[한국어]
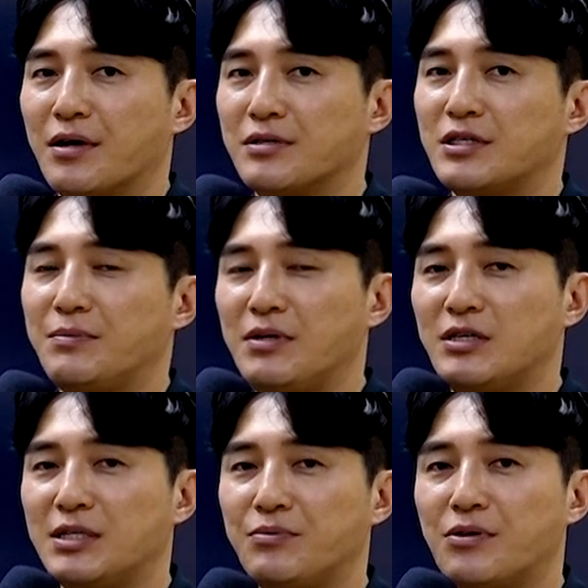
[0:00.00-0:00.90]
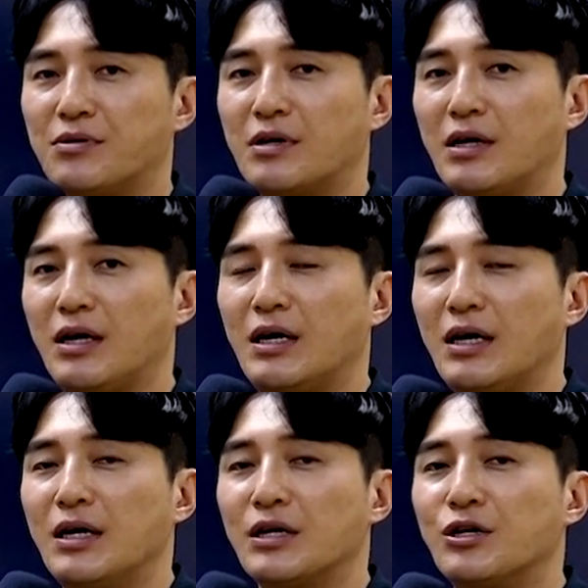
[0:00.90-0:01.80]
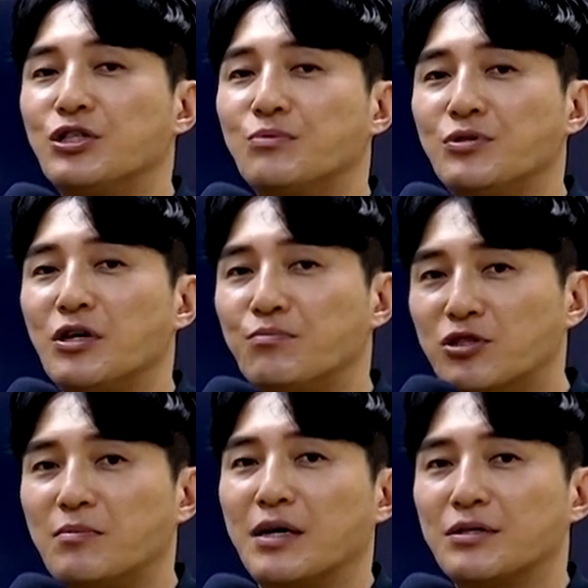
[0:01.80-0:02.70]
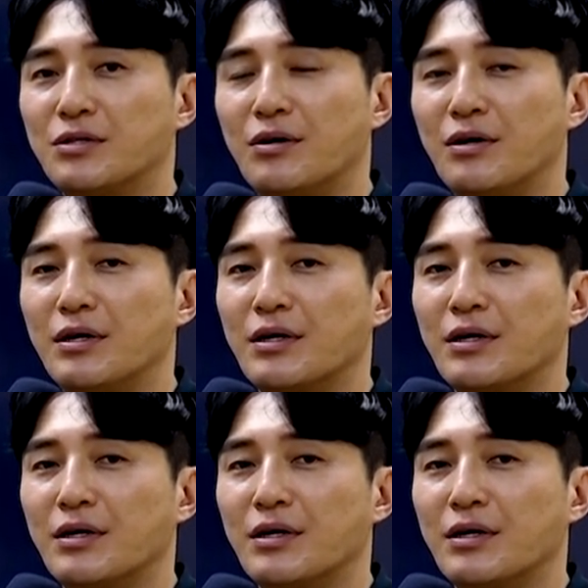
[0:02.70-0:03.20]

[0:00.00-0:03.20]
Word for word: 그래서 11, 12월 달에 기출 문제를 풀어봤죠.